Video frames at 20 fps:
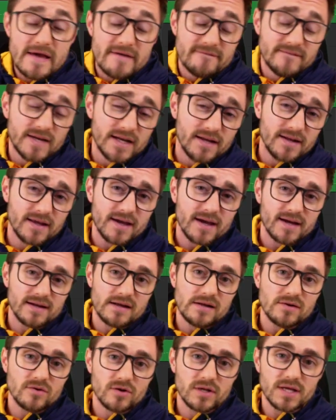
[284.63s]
Wenn ihr den
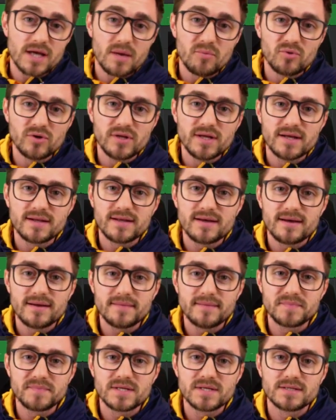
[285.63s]
Kanal noch nicht abonniert
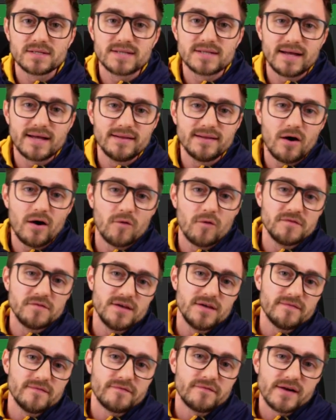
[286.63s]
habt, dann auf
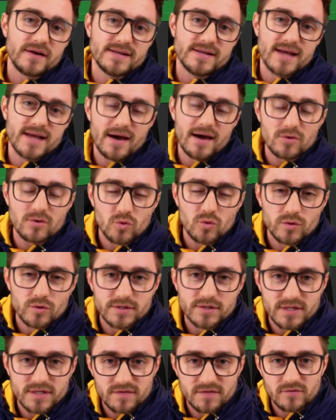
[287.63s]
jeden Fall
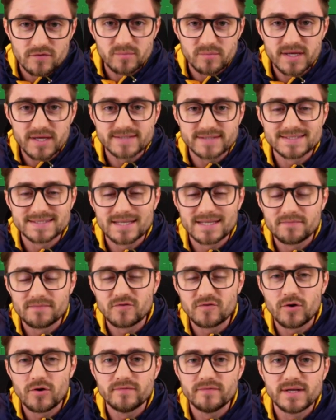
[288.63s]
nachholen. Ich würde mich extrem
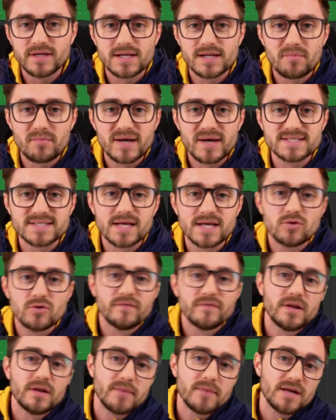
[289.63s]
freuen, wenn ihr dabei seid. Und
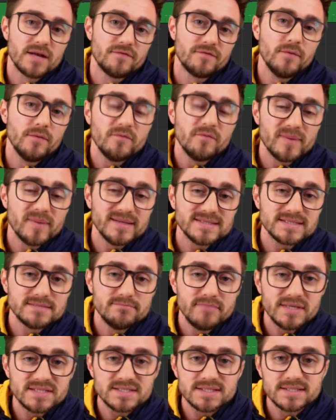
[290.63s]
wenn ihr meine fünf besten
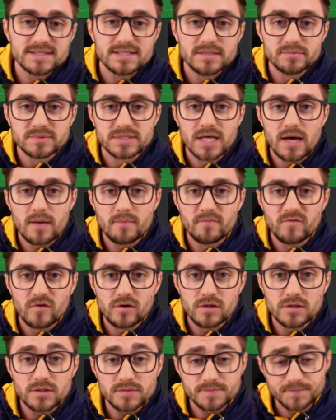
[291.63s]
Mixing-Tipps haben
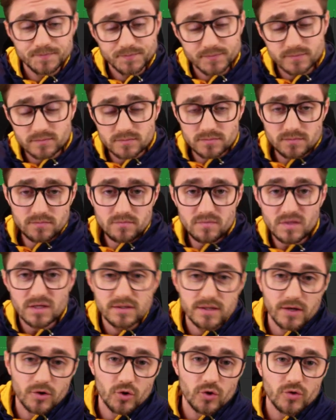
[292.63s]
wollt,
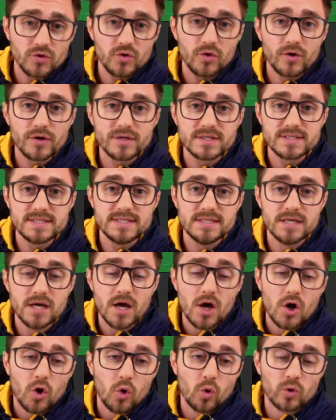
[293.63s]
dann könnt ihr euch die
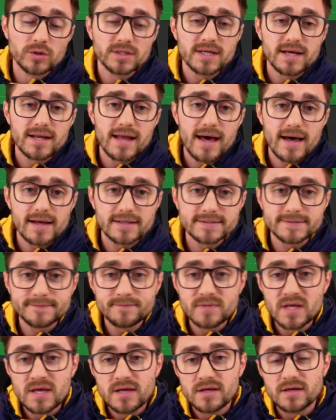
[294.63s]
runterladen.
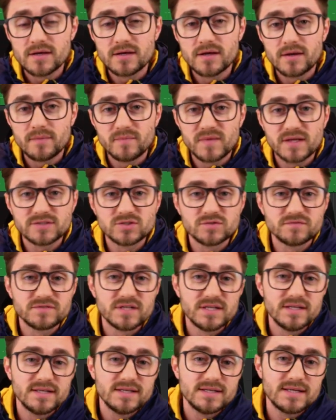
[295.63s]
Ähm, dazu
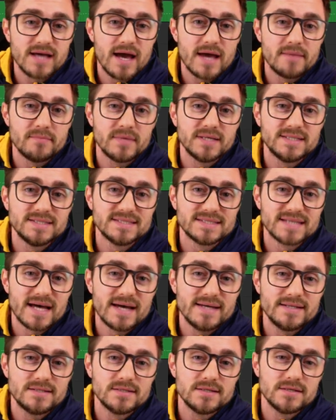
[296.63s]
verlinke ich einmal die
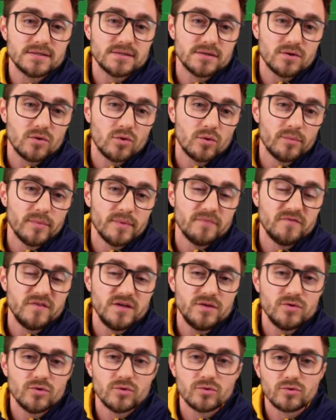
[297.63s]
Seite oben im
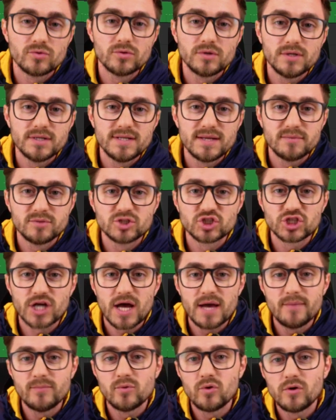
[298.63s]
Video und unten in der
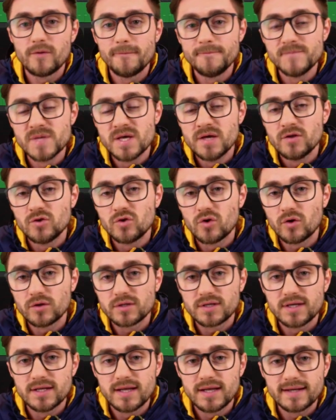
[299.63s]
Beschreibung.
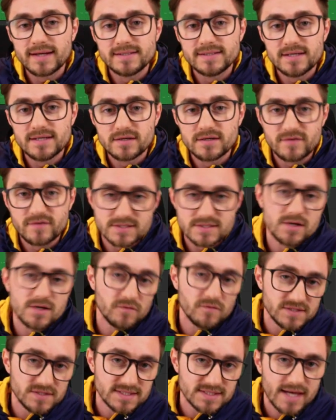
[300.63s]
Dort gelangt ihr quasi auf
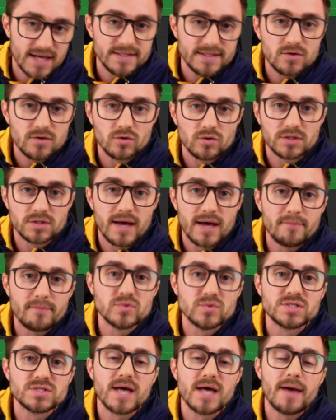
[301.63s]
die Seite und da
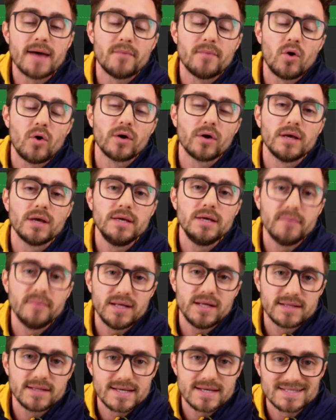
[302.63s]
müsst ihr einmal eure
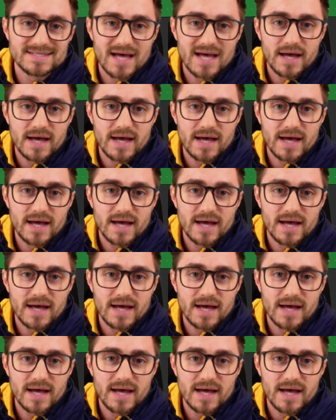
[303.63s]
E-Mail-Adresse